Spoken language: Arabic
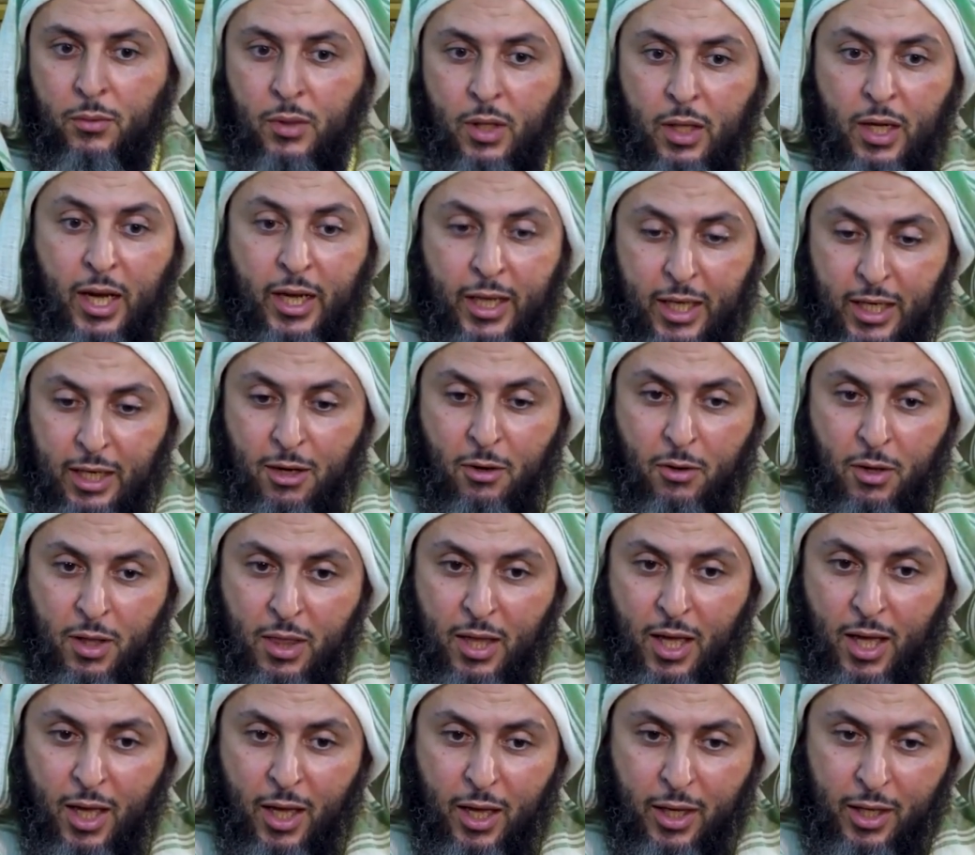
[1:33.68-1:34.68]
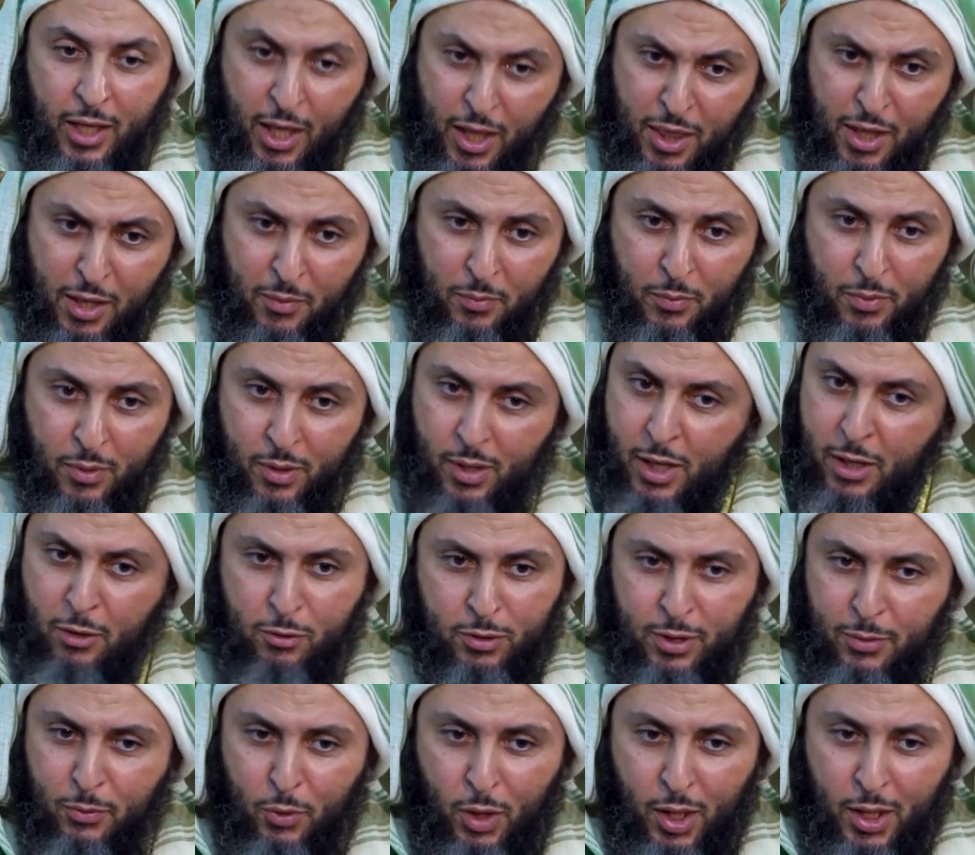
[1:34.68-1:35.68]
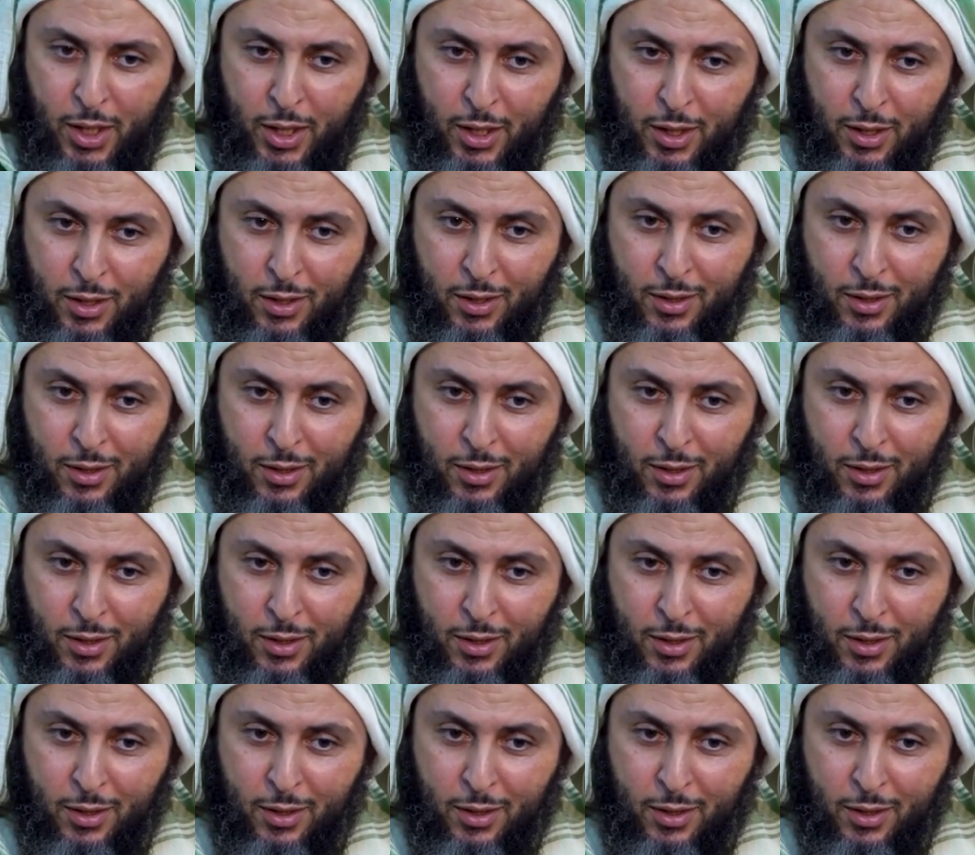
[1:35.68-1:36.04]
لكنه إذا كذب لا يكتب عليه